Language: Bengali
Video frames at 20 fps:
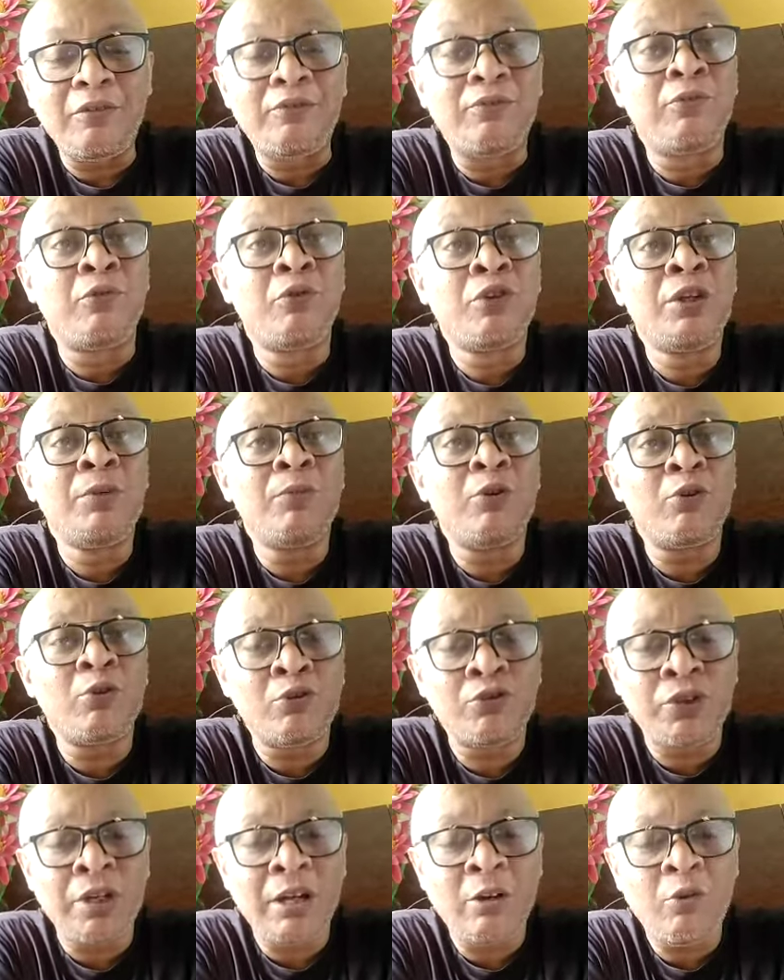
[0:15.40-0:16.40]
ফণি
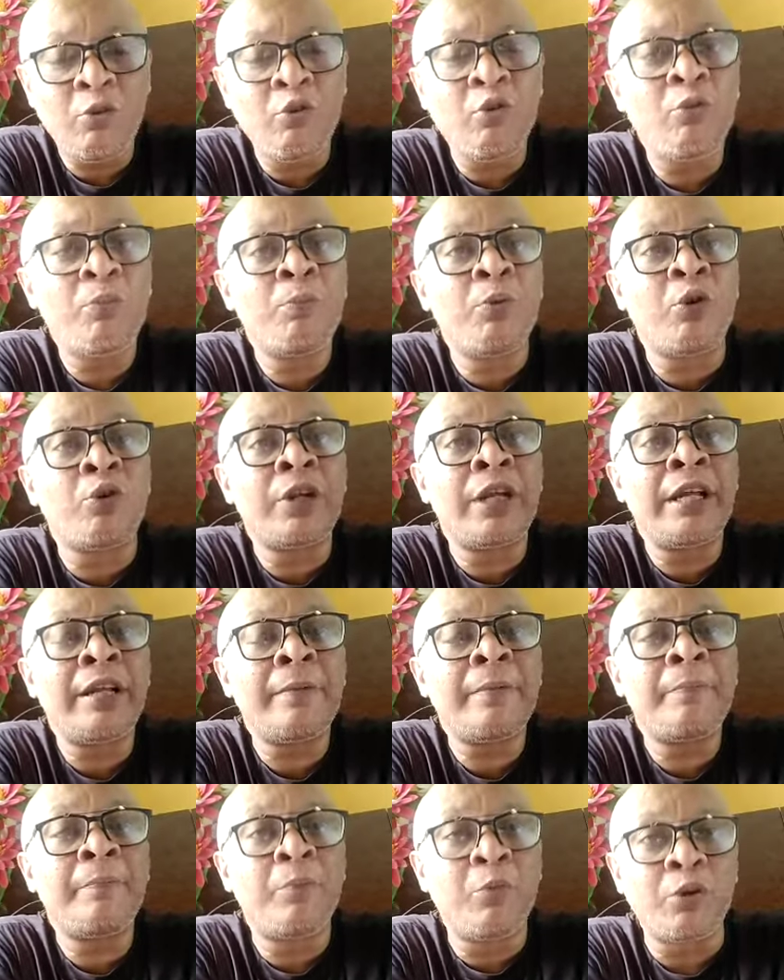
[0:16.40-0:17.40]
মনসা ও বনের
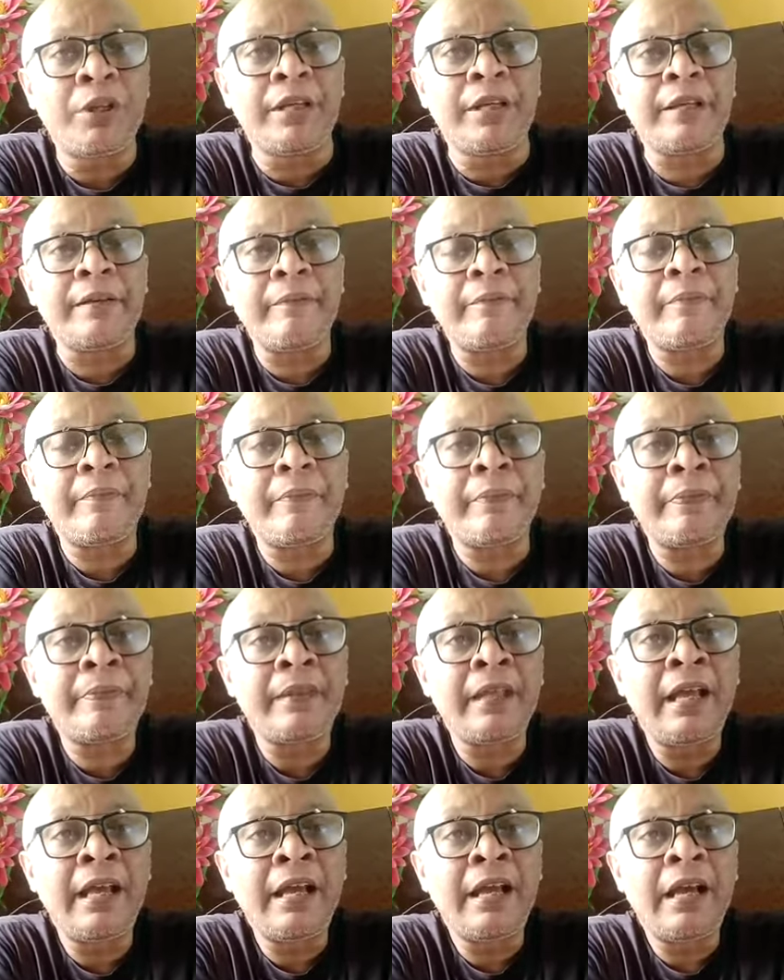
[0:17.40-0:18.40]
পুরী
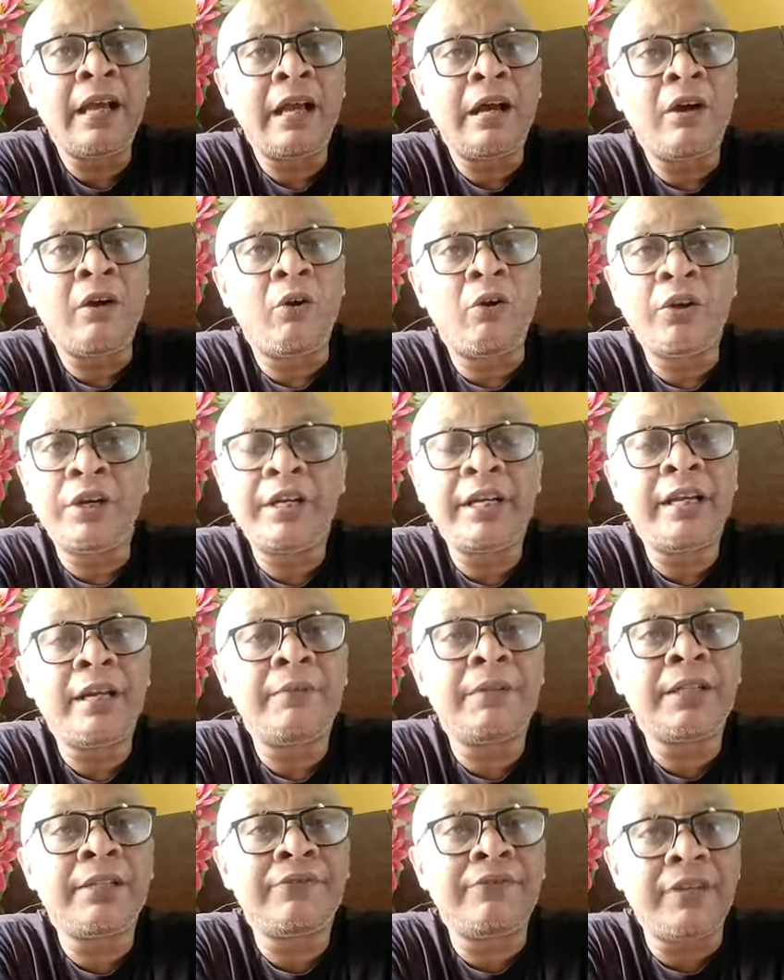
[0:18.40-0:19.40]
অলরেডি
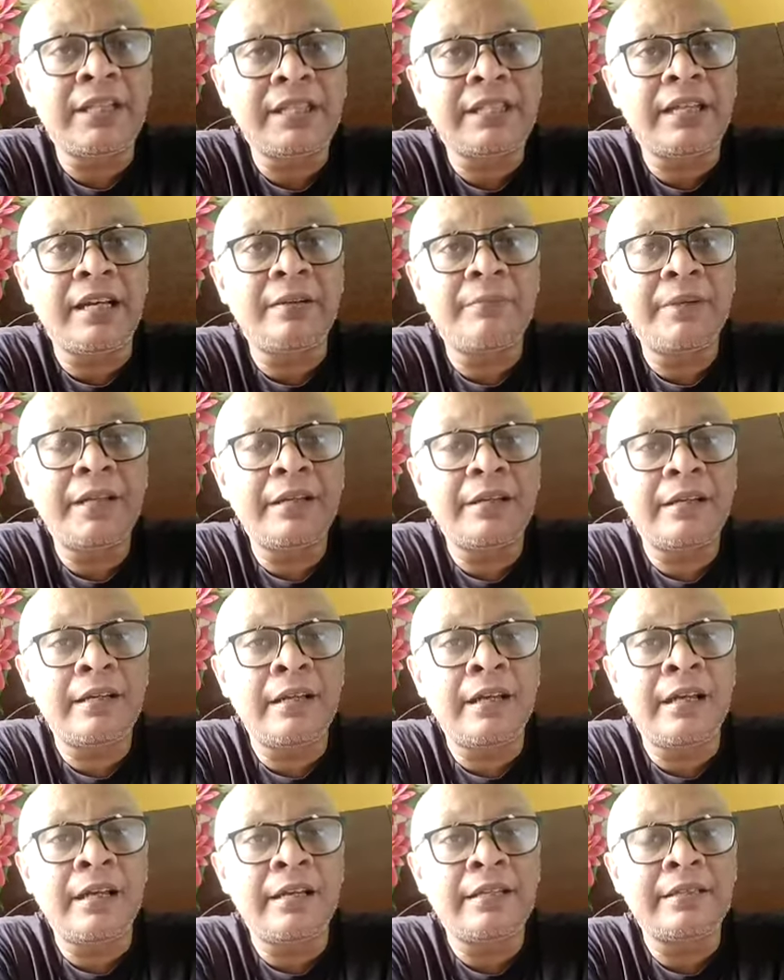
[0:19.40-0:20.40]
আমাদের ফার্স্ট টার্মের
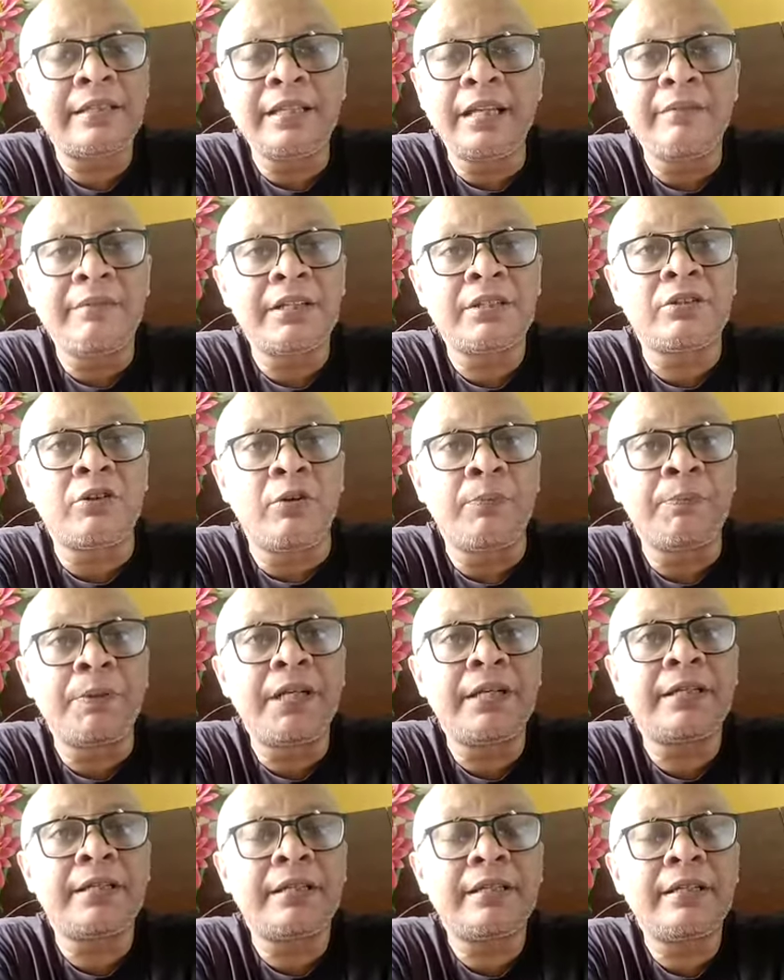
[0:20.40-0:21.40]
সিলেবাস
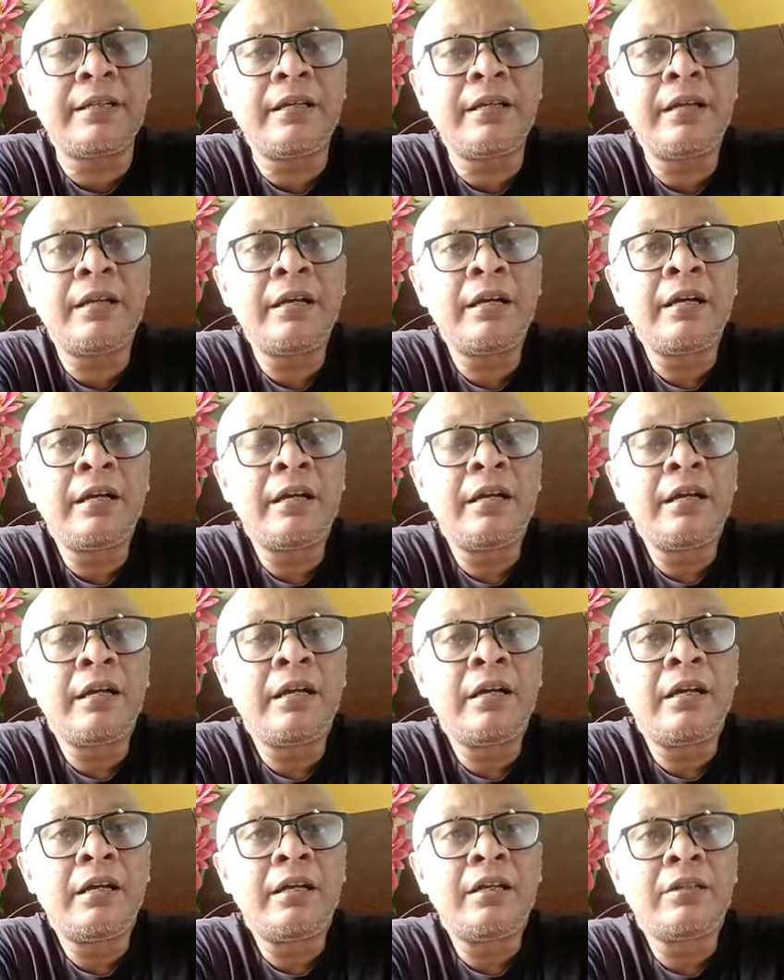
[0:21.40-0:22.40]
কমপ্লিট
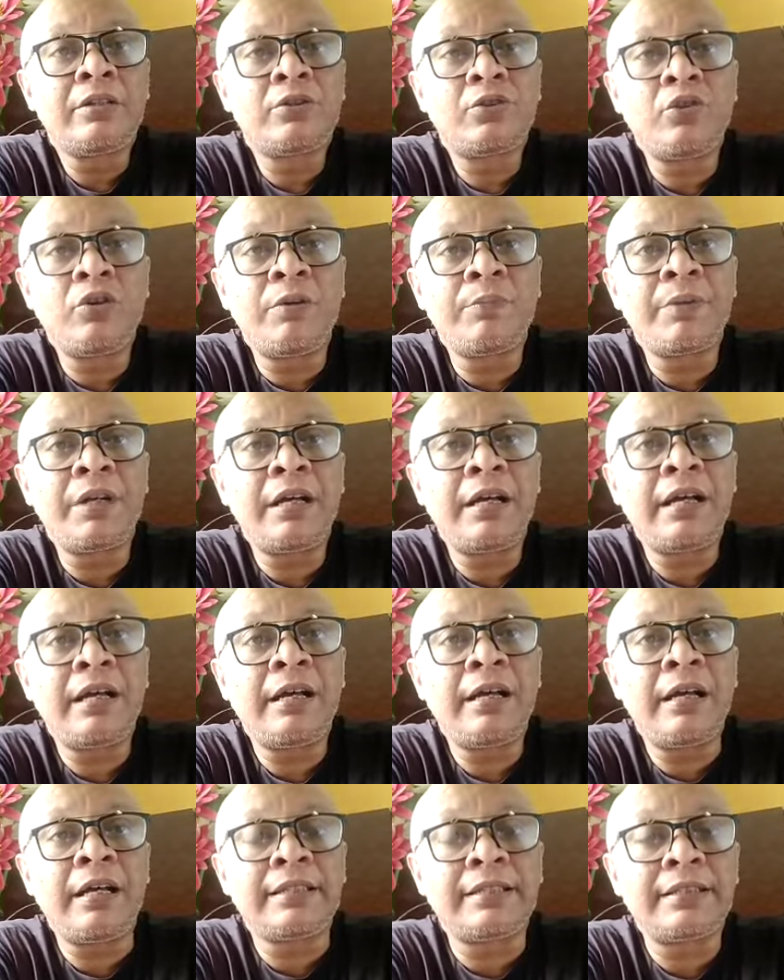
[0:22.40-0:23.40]
সো আমরা
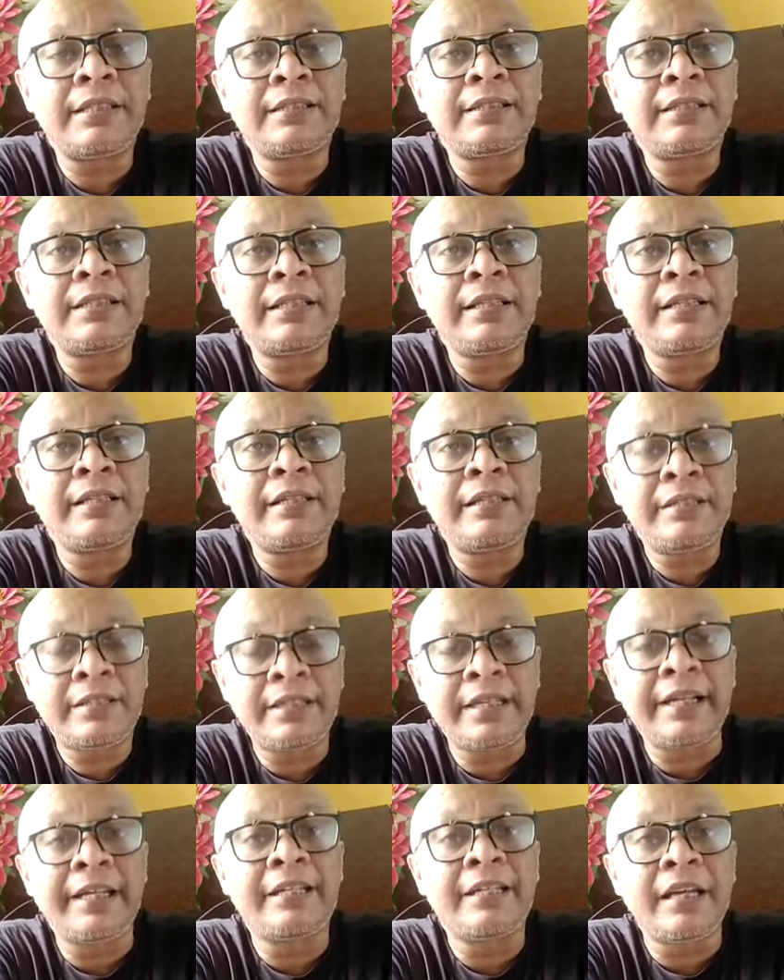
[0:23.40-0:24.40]
আস্তে আস্তে
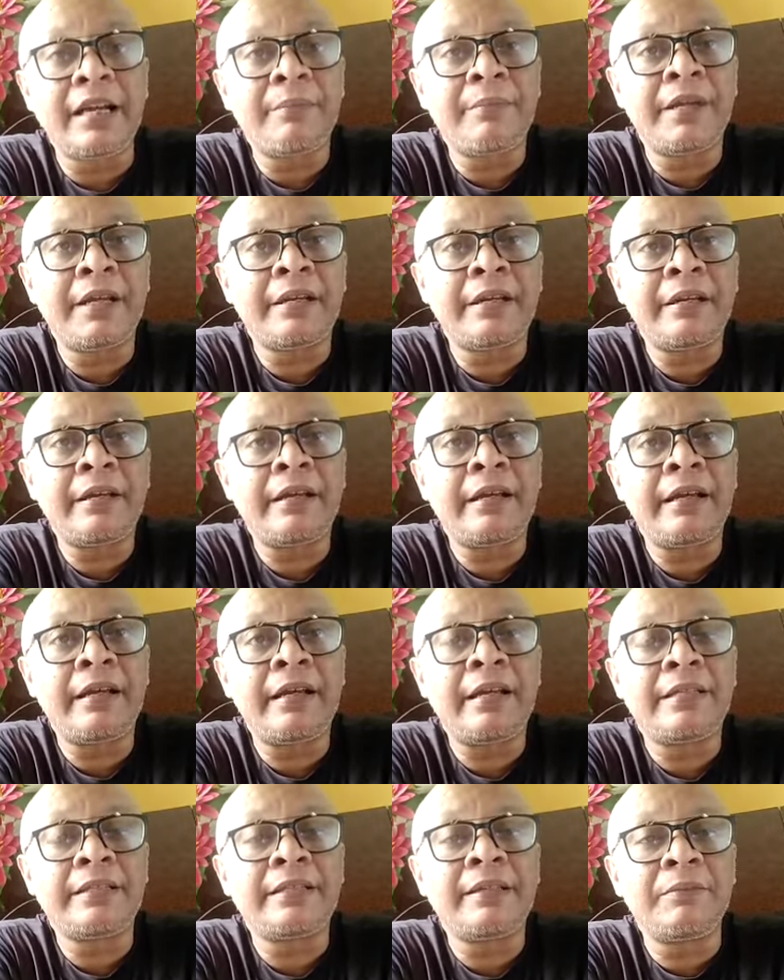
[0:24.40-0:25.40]
সেকেন্ড টার্মের
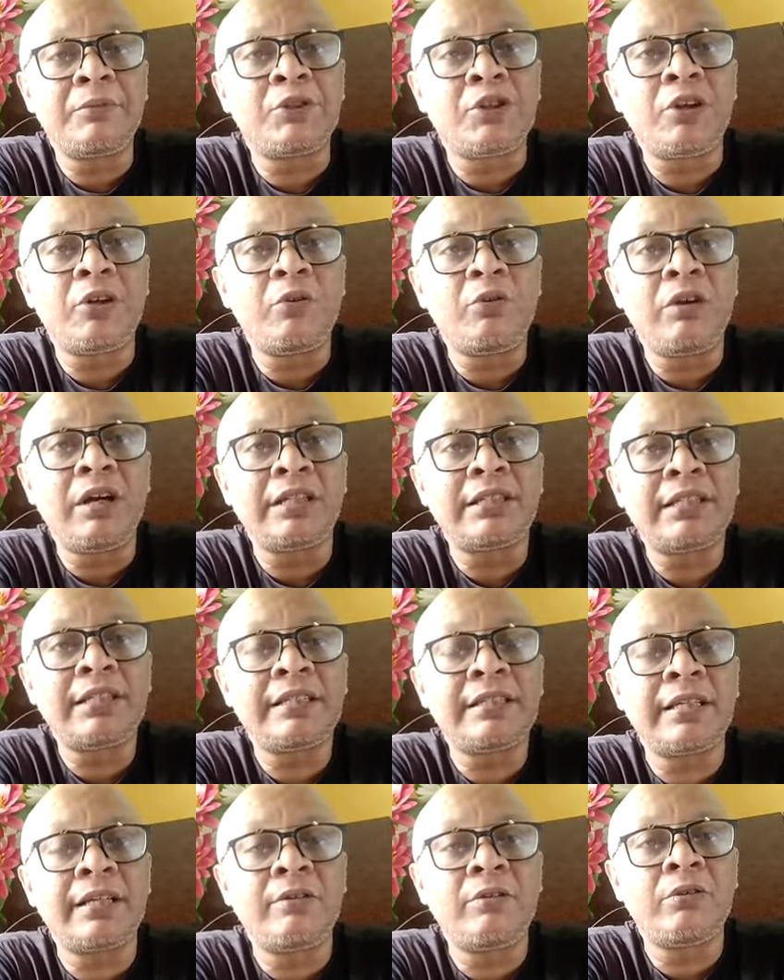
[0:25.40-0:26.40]
যে বিষয়গুলো আছে
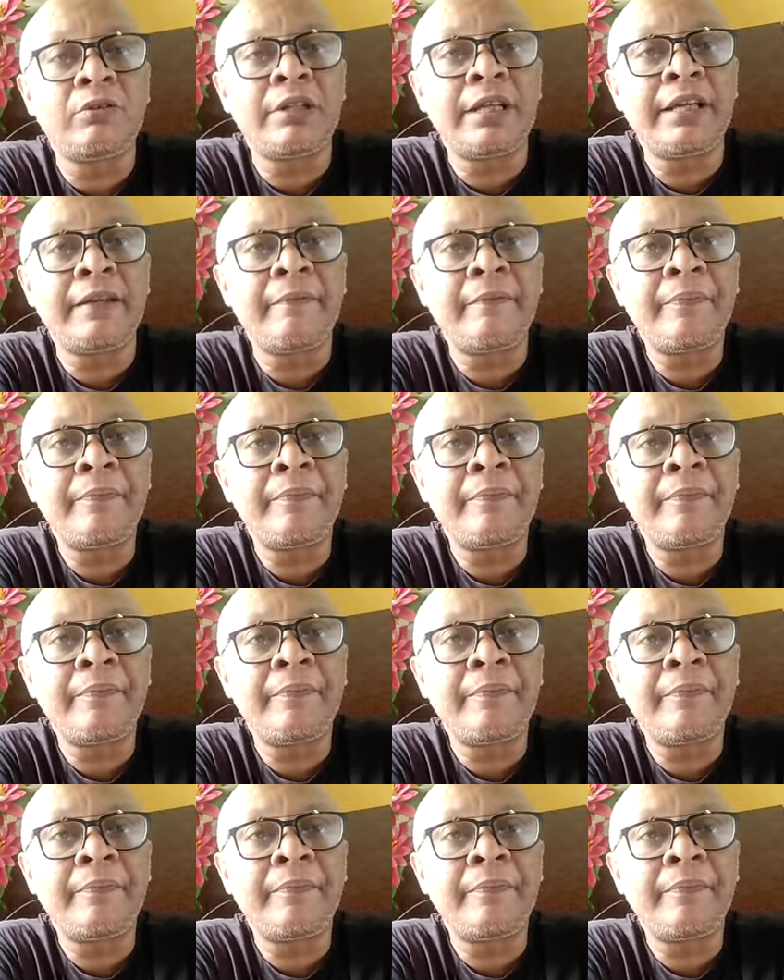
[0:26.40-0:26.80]
সেগুলোতে